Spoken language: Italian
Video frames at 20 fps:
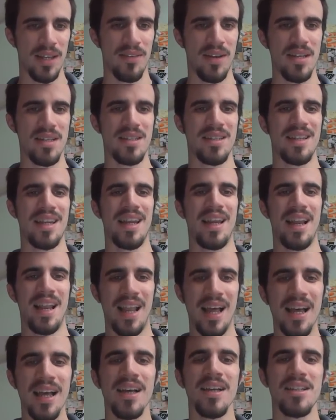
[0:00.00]
avesse
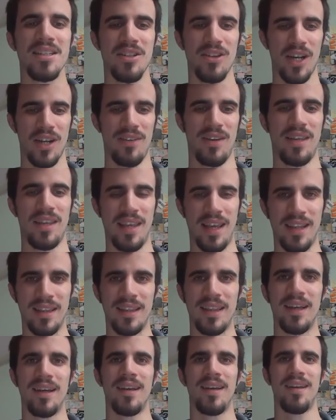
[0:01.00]
la signora
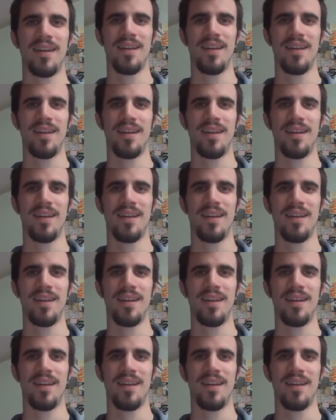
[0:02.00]
vecchietta?